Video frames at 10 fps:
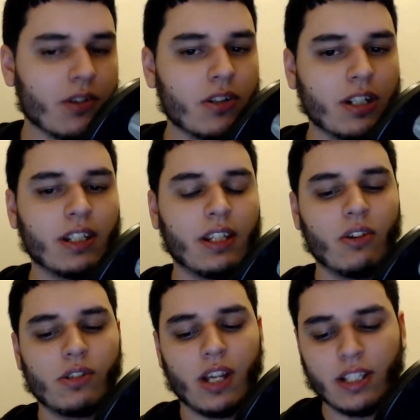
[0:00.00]
de
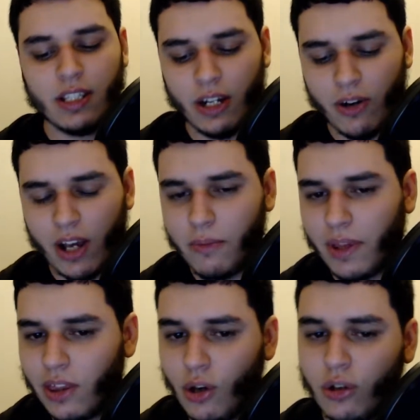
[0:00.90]
los que atendieron la
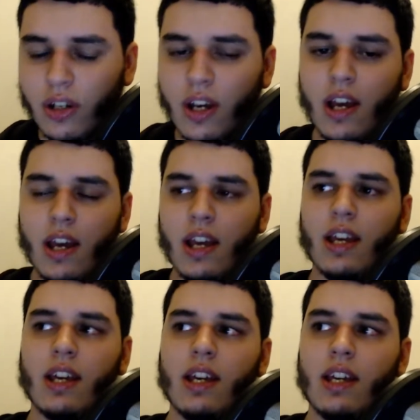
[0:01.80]
convención,
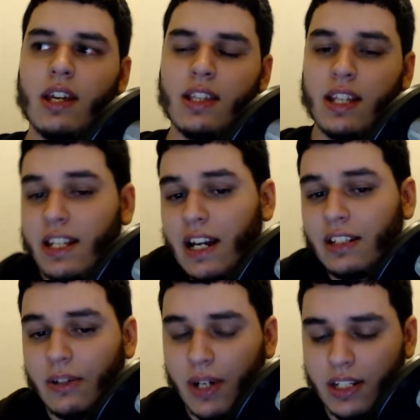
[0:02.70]
eh, que ya
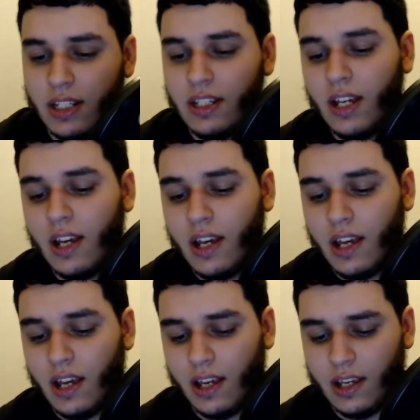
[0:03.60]
estaban allí,
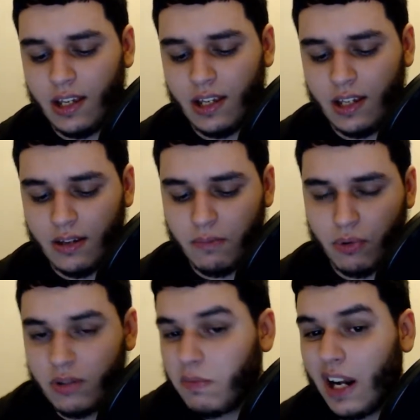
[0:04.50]

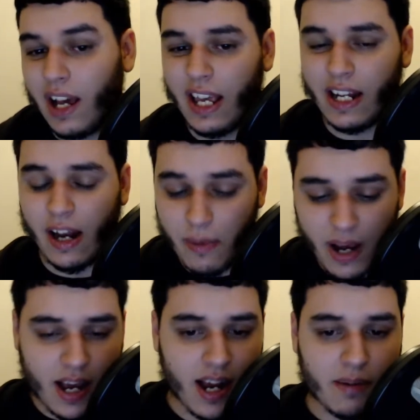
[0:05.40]
pues para, en el
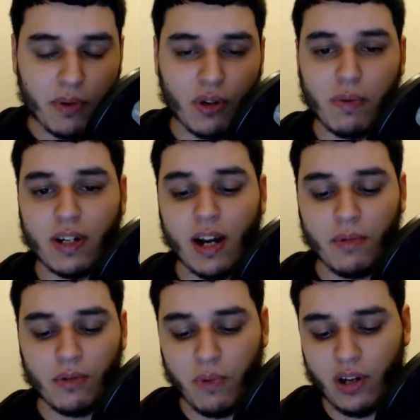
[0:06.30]
bar, pues nos
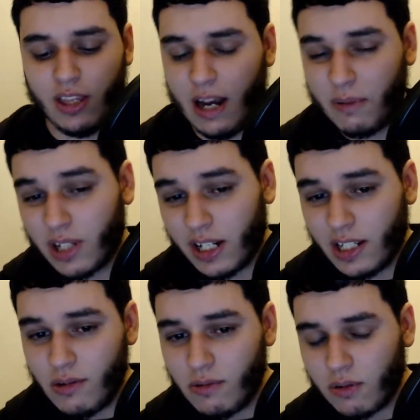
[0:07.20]
pasamos, pues cenamos
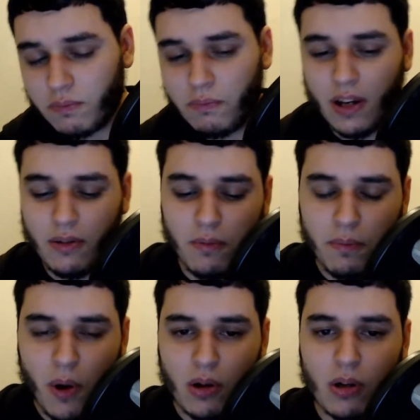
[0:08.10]
allí unos, un
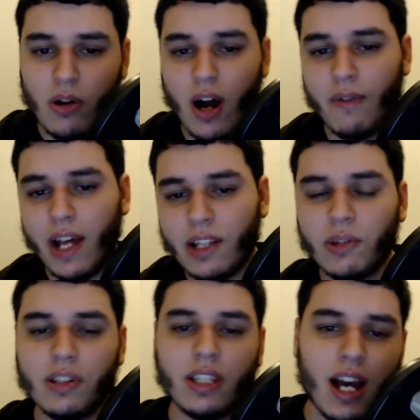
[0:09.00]
poco, hablando
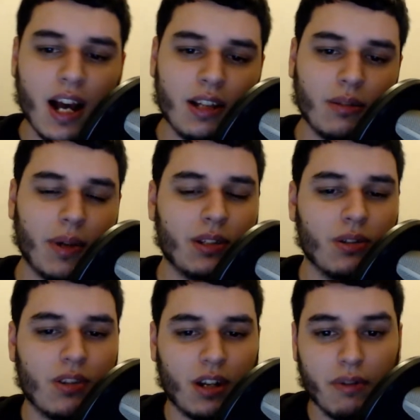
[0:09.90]
y tal, tomando
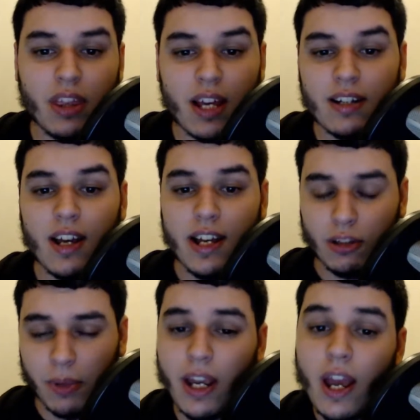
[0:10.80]
cervezas.
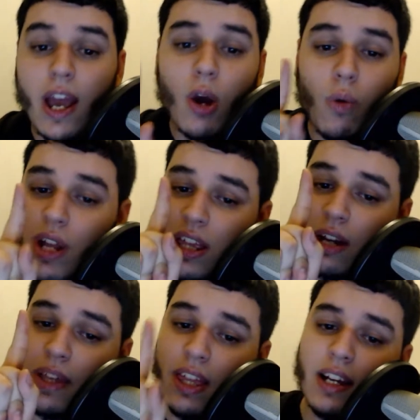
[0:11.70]
Tomé una
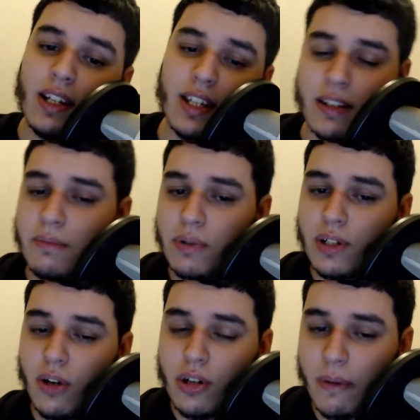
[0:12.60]
cerveza, que por si
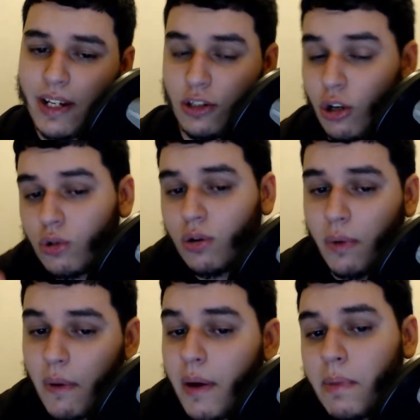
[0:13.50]
no lo sabéis, yo no suelo
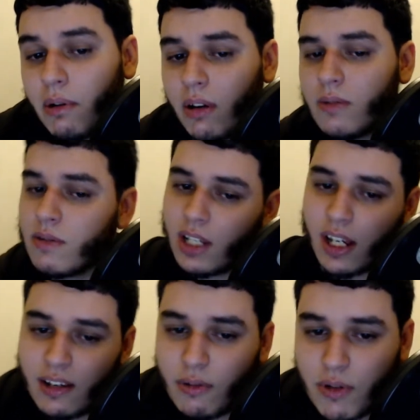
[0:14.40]
beber, pero bueno,
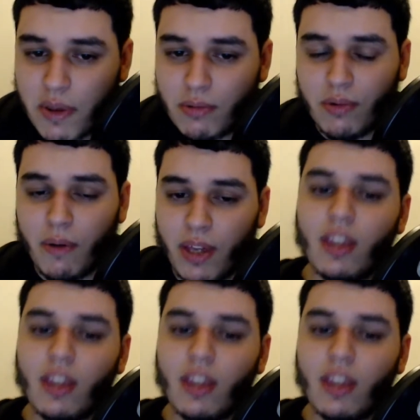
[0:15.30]
dije, una vez una vez,